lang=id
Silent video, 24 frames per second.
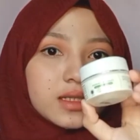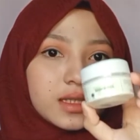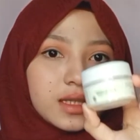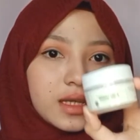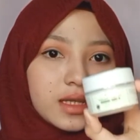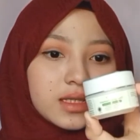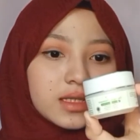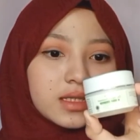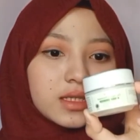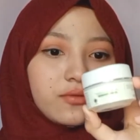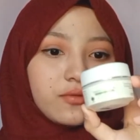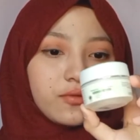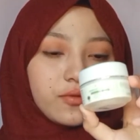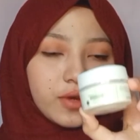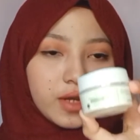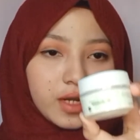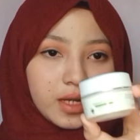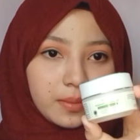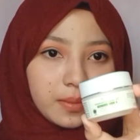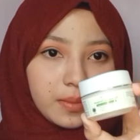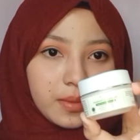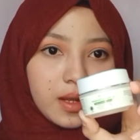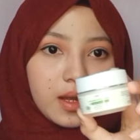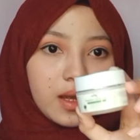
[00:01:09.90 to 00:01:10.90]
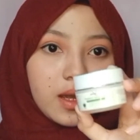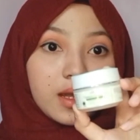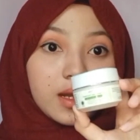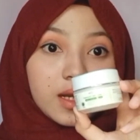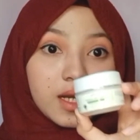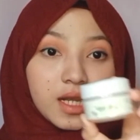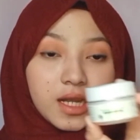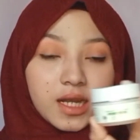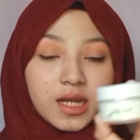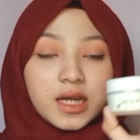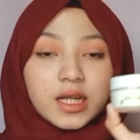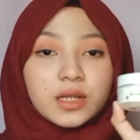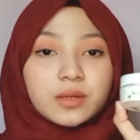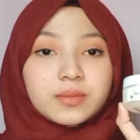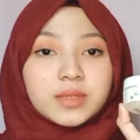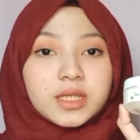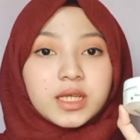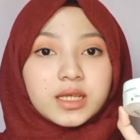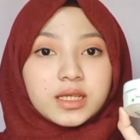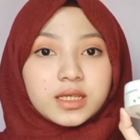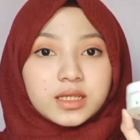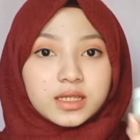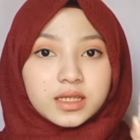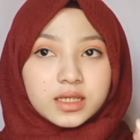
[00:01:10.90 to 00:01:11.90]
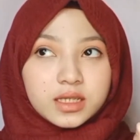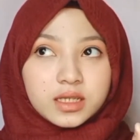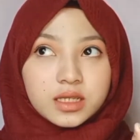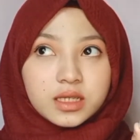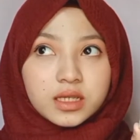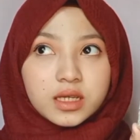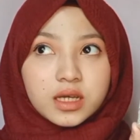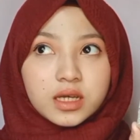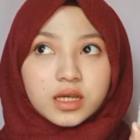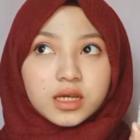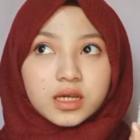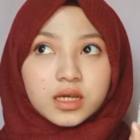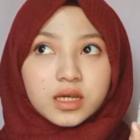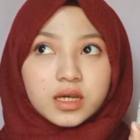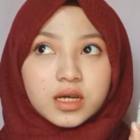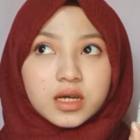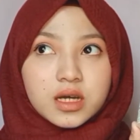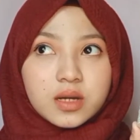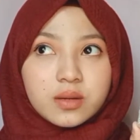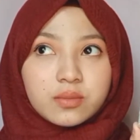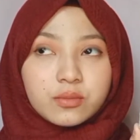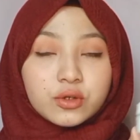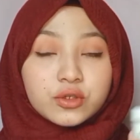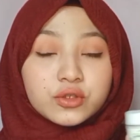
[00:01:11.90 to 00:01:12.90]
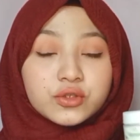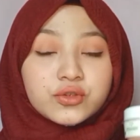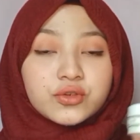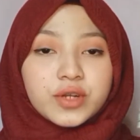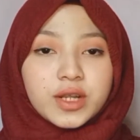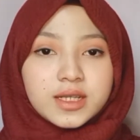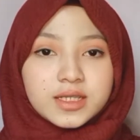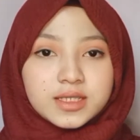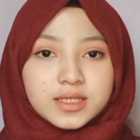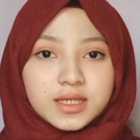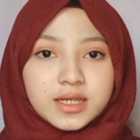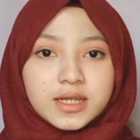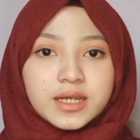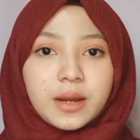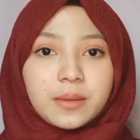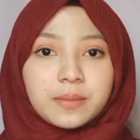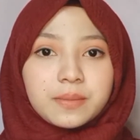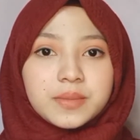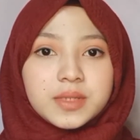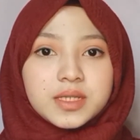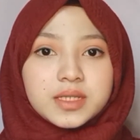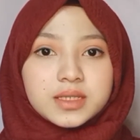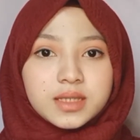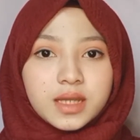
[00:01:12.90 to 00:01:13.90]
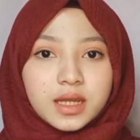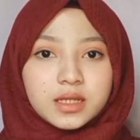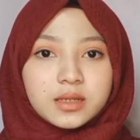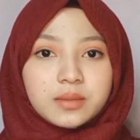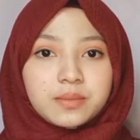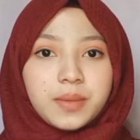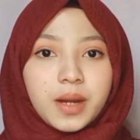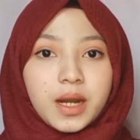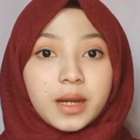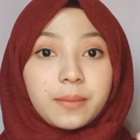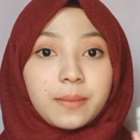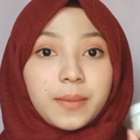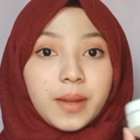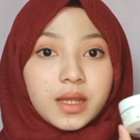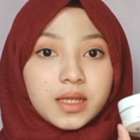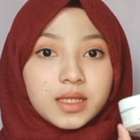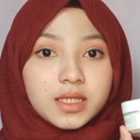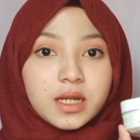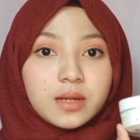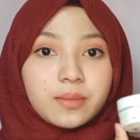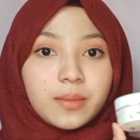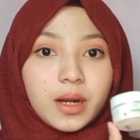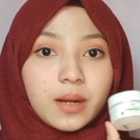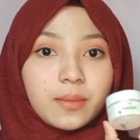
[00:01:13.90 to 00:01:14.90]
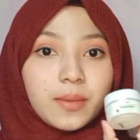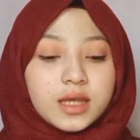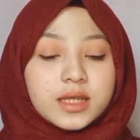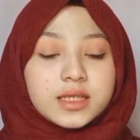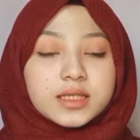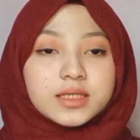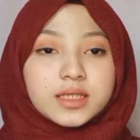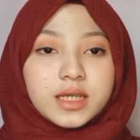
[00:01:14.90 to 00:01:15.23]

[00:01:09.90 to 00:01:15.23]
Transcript: intensive cream. Nah, krimnya ini uh, moisturizer yang bisa dipakai pagi dan malam hari.